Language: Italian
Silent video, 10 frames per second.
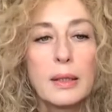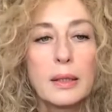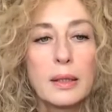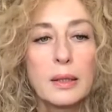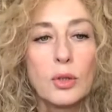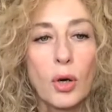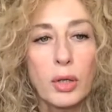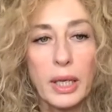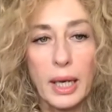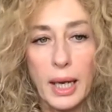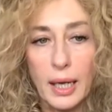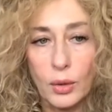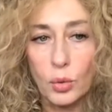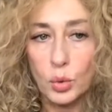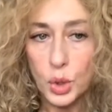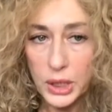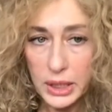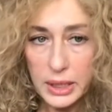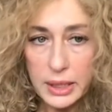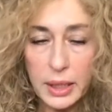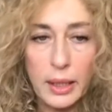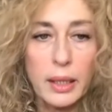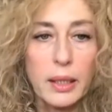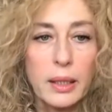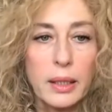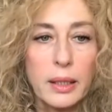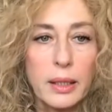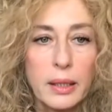eh, donne all'anno uccise eh,